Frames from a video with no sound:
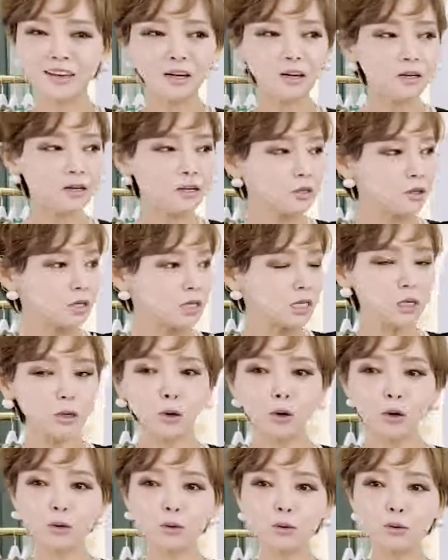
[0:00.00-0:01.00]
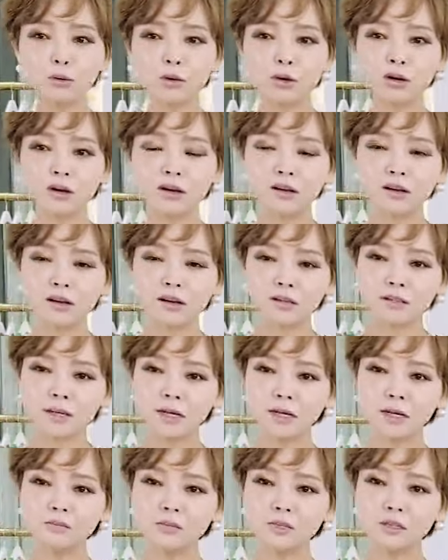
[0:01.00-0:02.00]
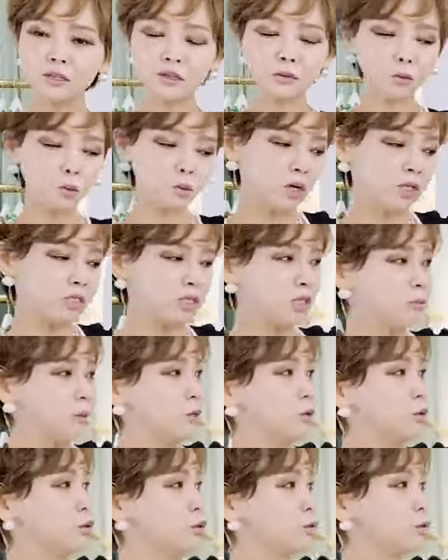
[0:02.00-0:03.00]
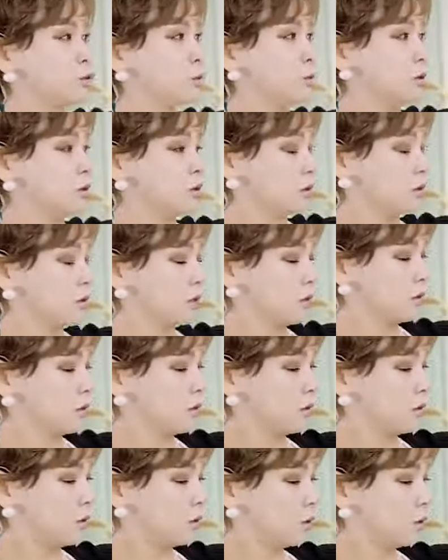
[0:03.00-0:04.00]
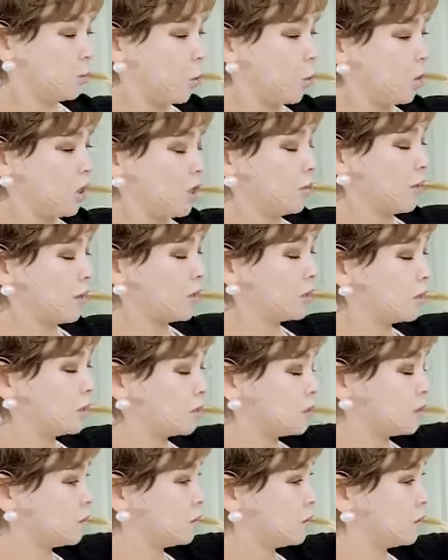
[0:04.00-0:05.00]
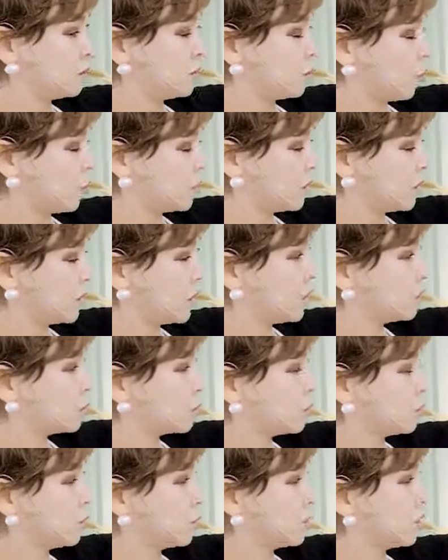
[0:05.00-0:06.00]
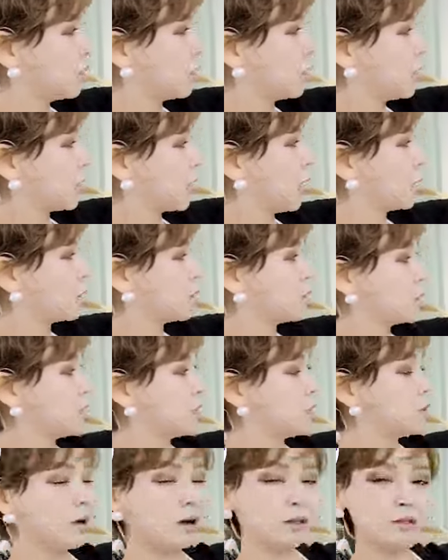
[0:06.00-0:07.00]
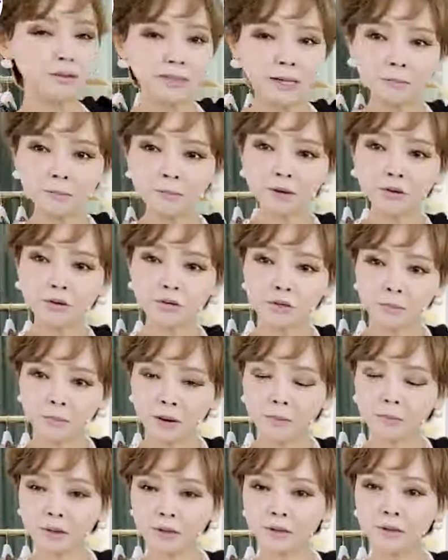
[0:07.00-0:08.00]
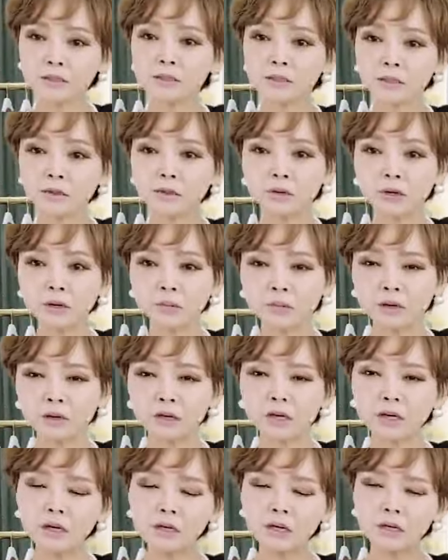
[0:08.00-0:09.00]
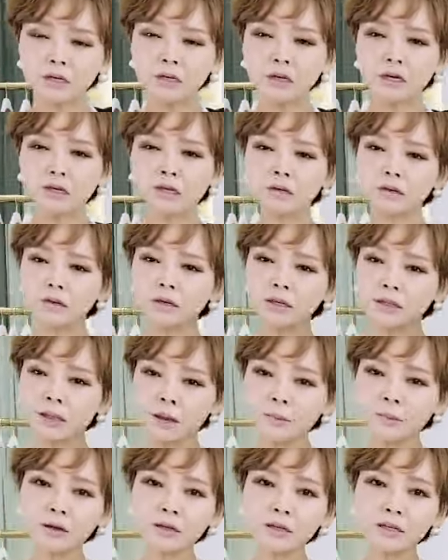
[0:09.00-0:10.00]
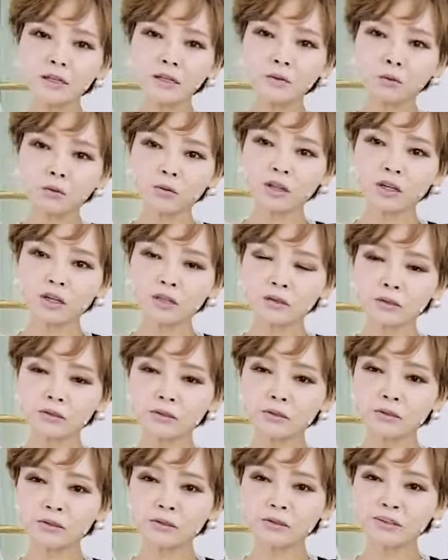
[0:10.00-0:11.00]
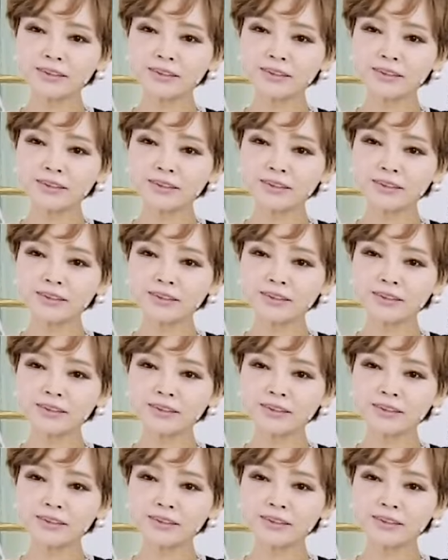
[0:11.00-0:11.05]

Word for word: 그래서 이걸로 사람들이 똑같이 만들어 놓으면 그 폴리 만든 그 원단으로 가격이 2만원, 3만원대 판매됐을 거야. 이게 그렇게 대박이 난 원단이었어요.